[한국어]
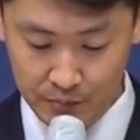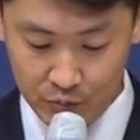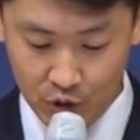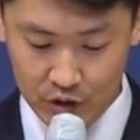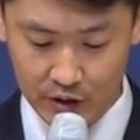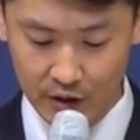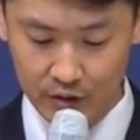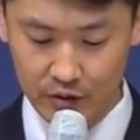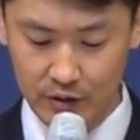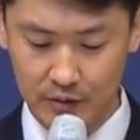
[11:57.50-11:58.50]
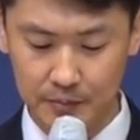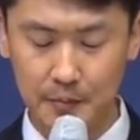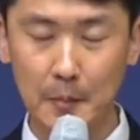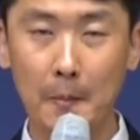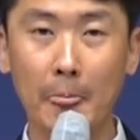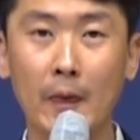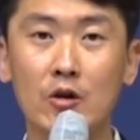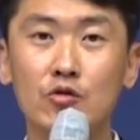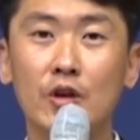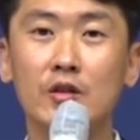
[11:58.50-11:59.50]
무엇이 되었든
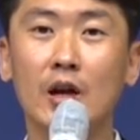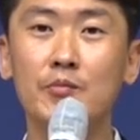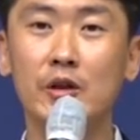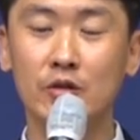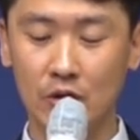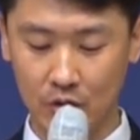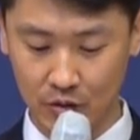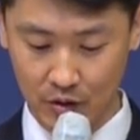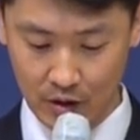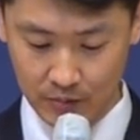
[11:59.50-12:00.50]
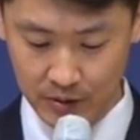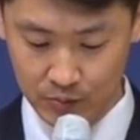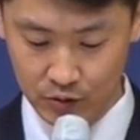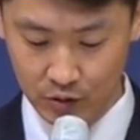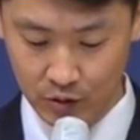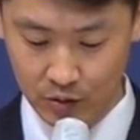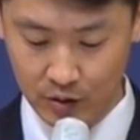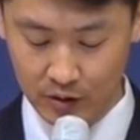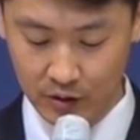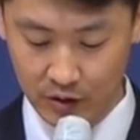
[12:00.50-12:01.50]
우리의 삶에서
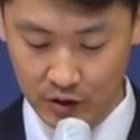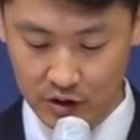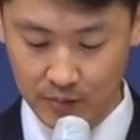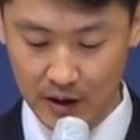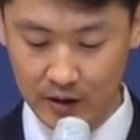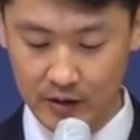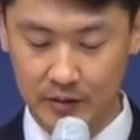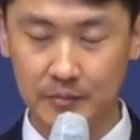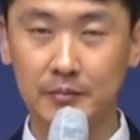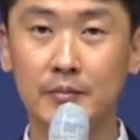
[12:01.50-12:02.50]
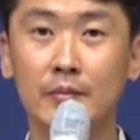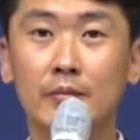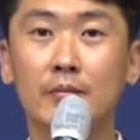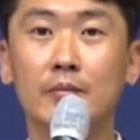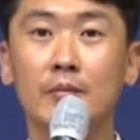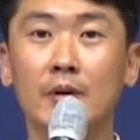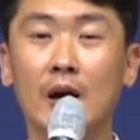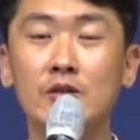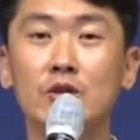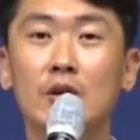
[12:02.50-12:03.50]
피부로 느껴질 만큼
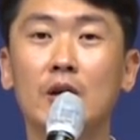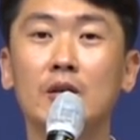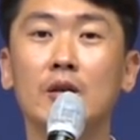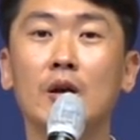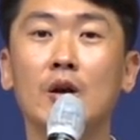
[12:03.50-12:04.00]
간절한